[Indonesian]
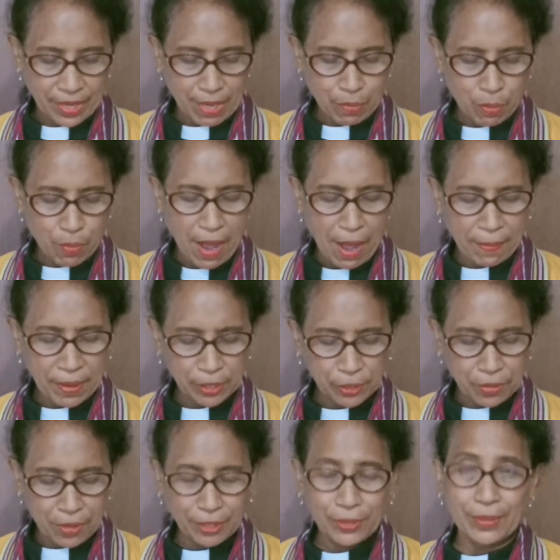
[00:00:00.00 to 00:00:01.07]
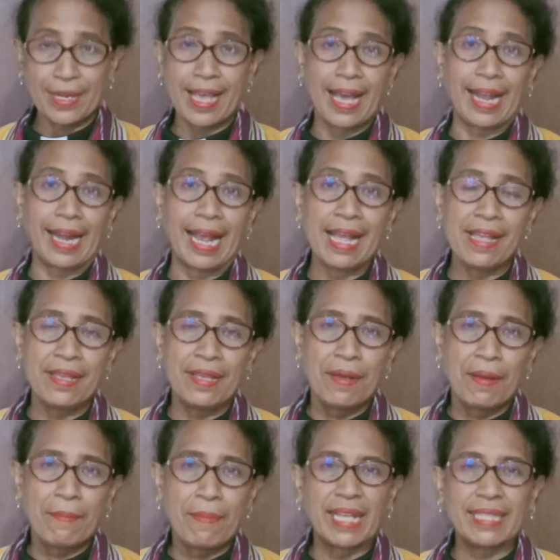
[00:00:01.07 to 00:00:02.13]
Ibu Bapak, saudara-saudara,
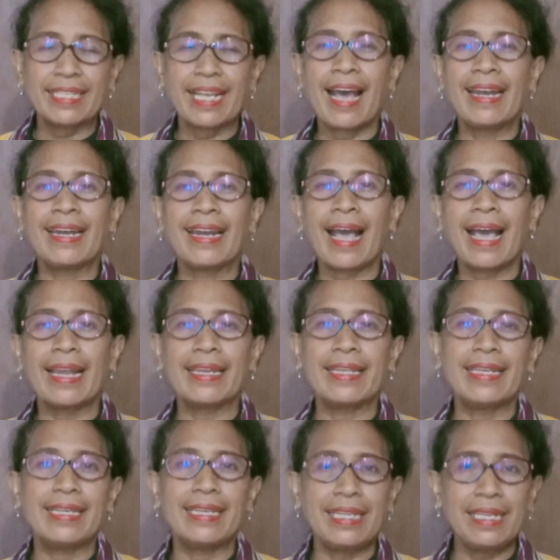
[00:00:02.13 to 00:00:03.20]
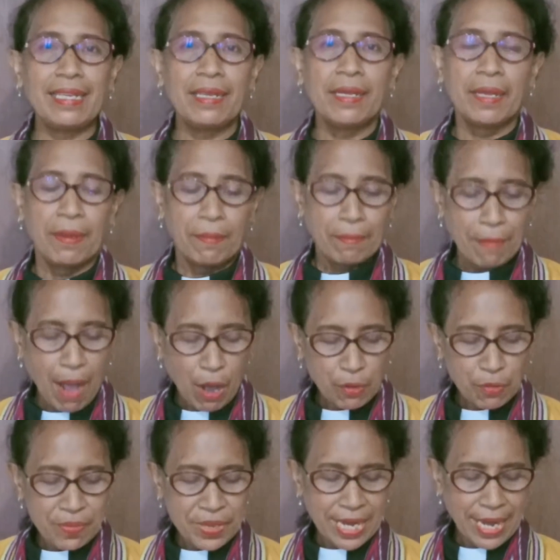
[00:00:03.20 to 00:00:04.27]
bacaan hari ini
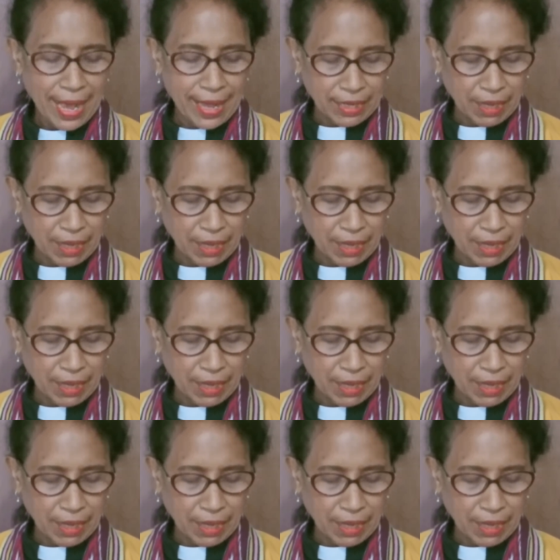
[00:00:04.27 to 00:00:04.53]
mau bilang